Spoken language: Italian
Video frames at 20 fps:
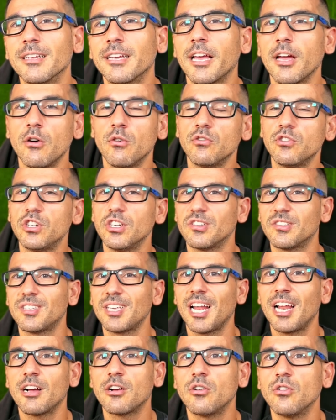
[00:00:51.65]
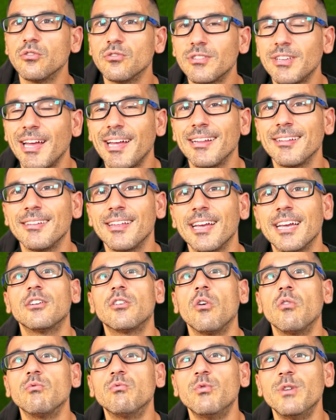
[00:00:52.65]
che oggi se la contende
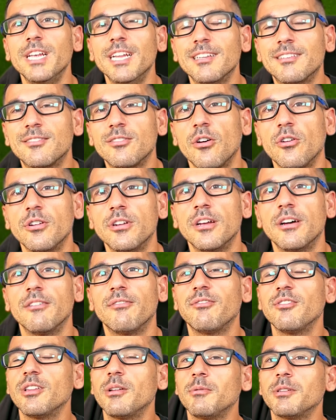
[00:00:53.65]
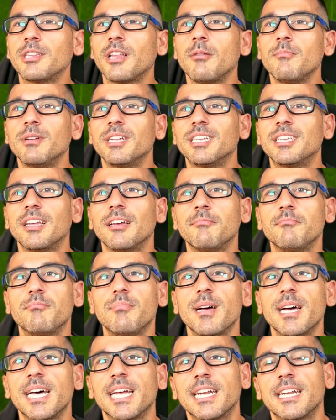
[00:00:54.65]
con Wilson fondamentalmente
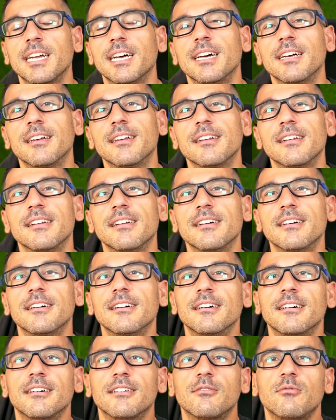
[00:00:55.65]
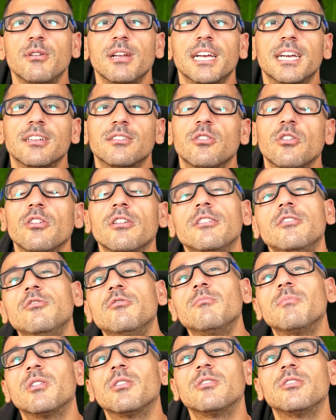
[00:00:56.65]
per eh, quelli che sono il
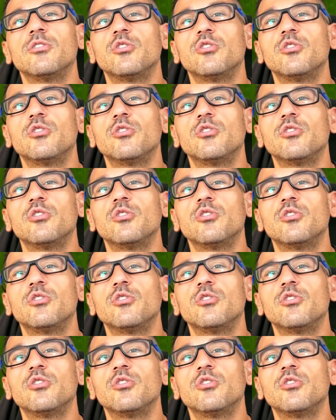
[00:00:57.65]
numero di